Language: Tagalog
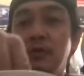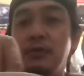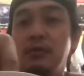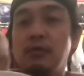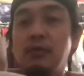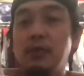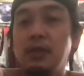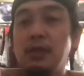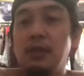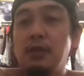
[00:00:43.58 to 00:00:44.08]

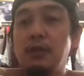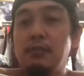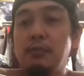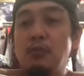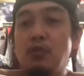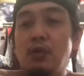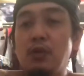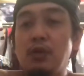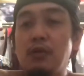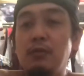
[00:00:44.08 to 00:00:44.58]
kaya na na
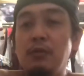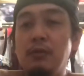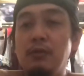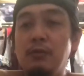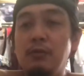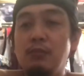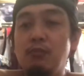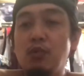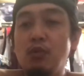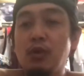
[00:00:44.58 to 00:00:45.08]
bro
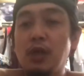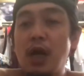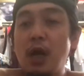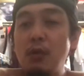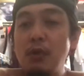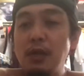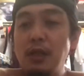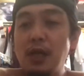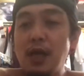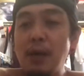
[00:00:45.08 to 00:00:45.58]

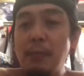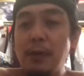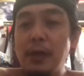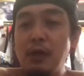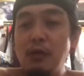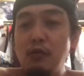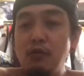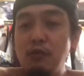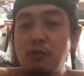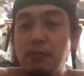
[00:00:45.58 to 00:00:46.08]
pagkawan na ka pa
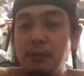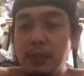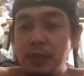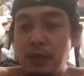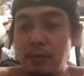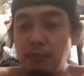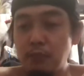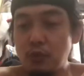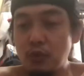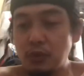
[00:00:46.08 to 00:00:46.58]
no
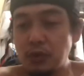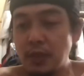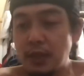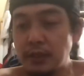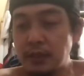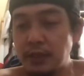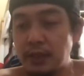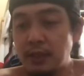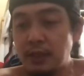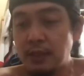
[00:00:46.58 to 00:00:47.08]
makapuros lang
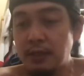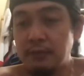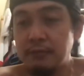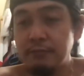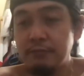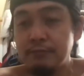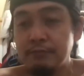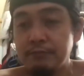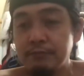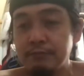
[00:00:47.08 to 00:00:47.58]
sila
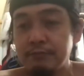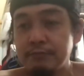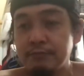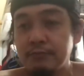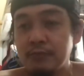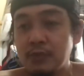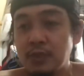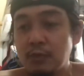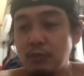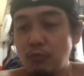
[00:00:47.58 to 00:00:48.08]

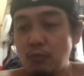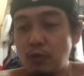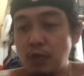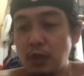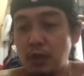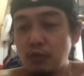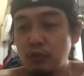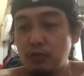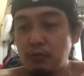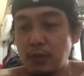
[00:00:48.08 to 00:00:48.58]

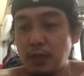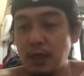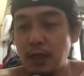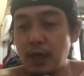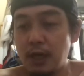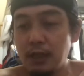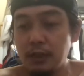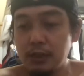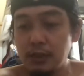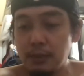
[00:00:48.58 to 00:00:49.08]
mulak
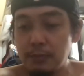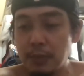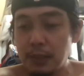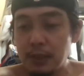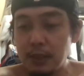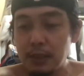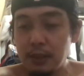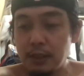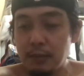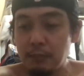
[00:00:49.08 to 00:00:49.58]
tumalangan ta para
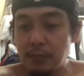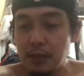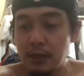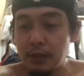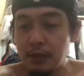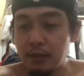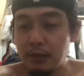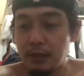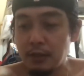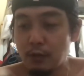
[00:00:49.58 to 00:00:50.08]

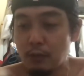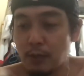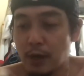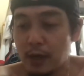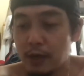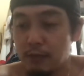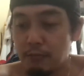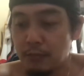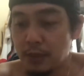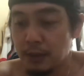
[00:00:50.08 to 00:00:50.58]

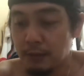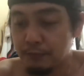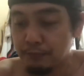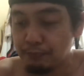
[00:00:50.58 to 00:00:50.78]
parabayan may